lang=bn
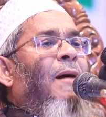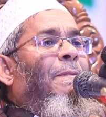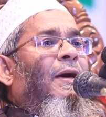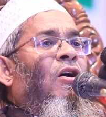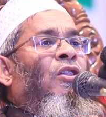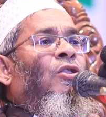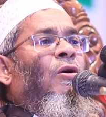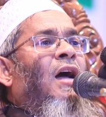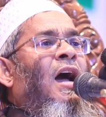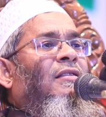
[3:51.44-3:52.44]
পাপের
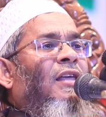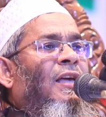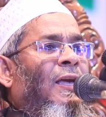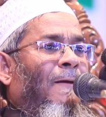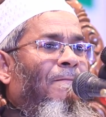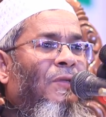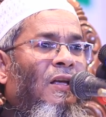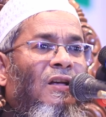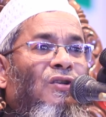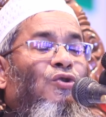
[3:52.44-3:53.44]
অন্ধকার থেকে
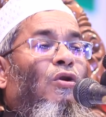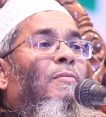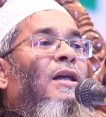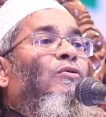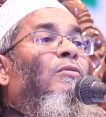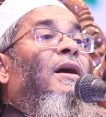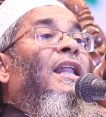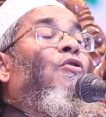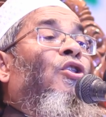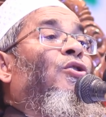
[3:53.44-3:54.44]
জুলমাতুল
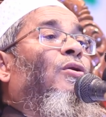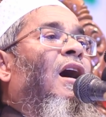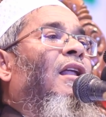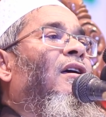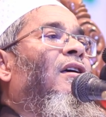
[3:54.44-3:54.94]
মানে অন্ধকার